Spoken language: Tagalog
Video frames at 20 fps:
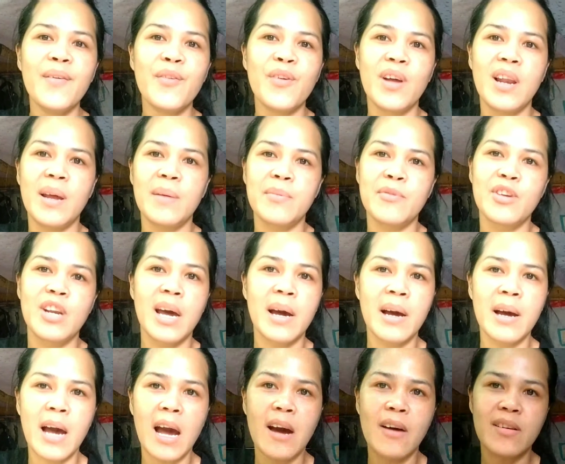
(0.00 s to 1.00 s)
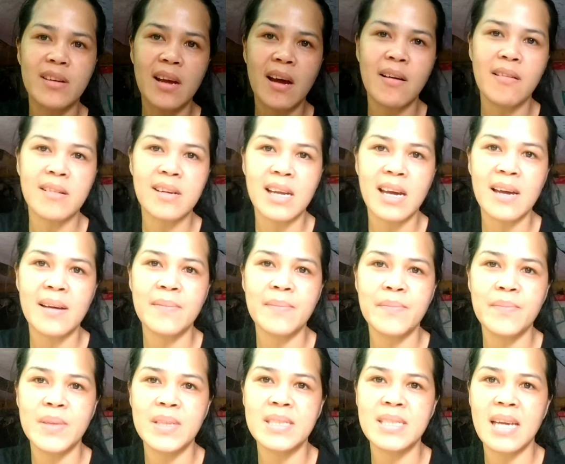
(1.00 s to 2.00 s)
wala po ng aura-aura.
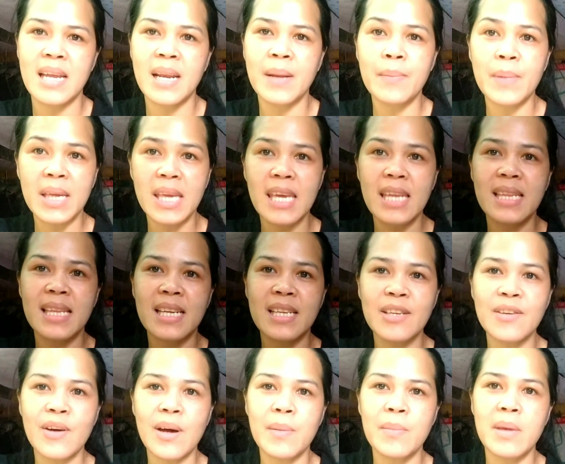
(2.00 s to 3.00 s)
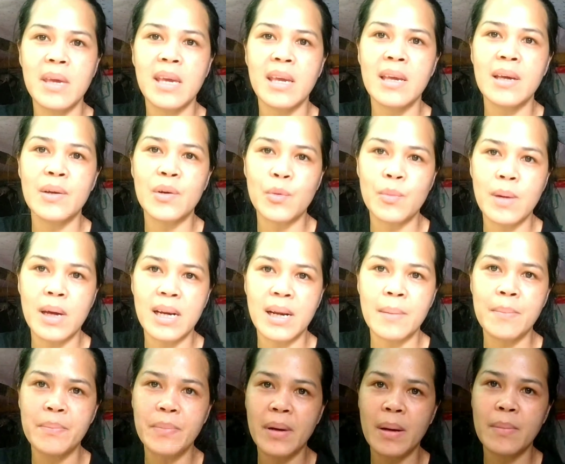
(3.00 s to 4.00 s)
Minsan na makita nyo kaming
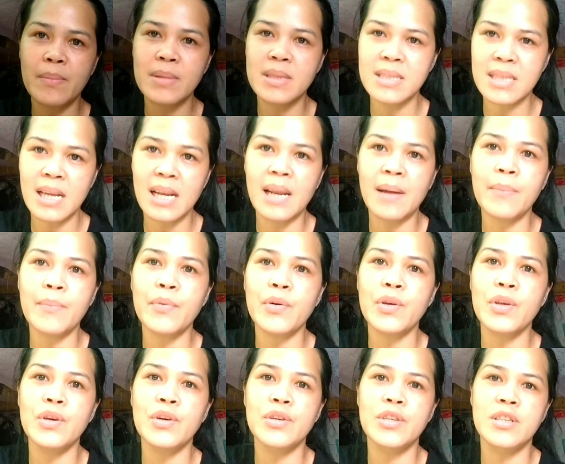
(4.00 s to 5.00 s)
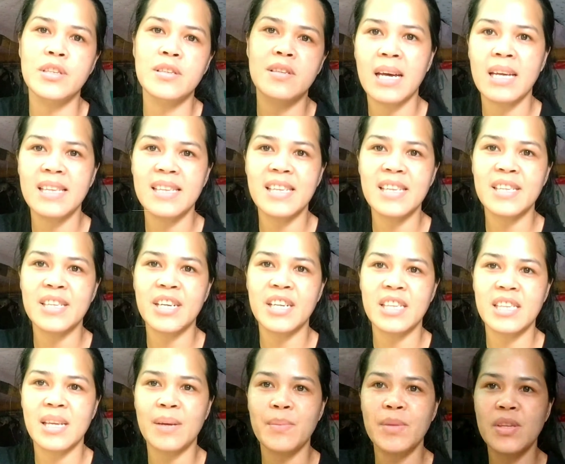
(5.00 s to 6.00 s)
rumarampa, minsan lang po yun. Ah,
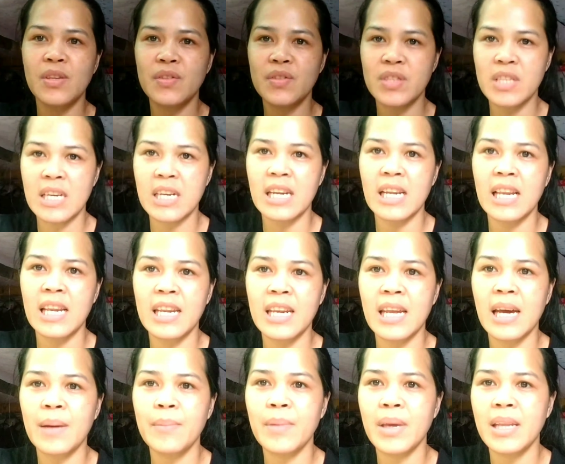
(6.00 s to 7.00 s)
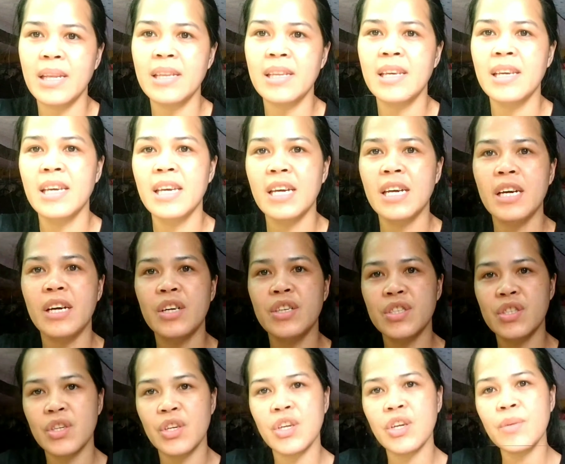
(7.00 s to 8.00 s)
ititreat namin yung sarili namin.
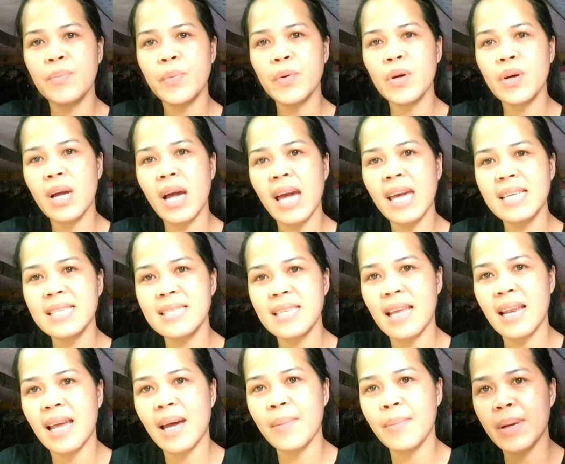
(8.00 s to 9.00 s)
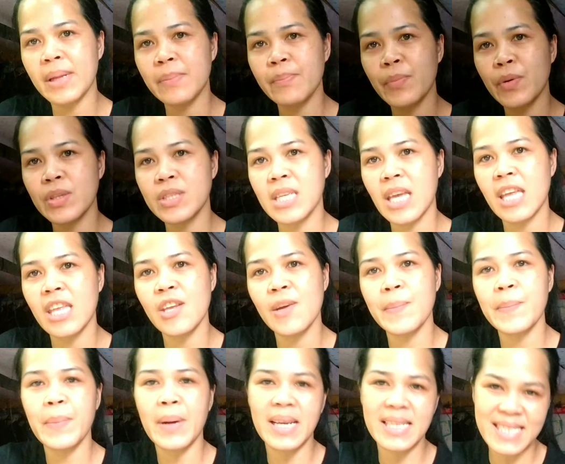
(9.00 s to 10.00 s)
So, yun po guys. Salamat po sa
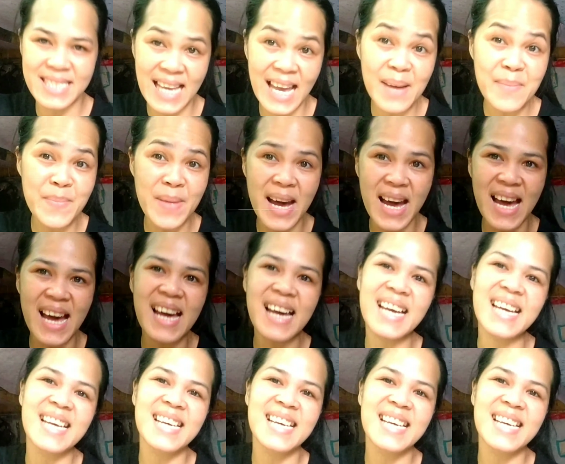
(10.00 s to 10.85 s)
inyong pagsama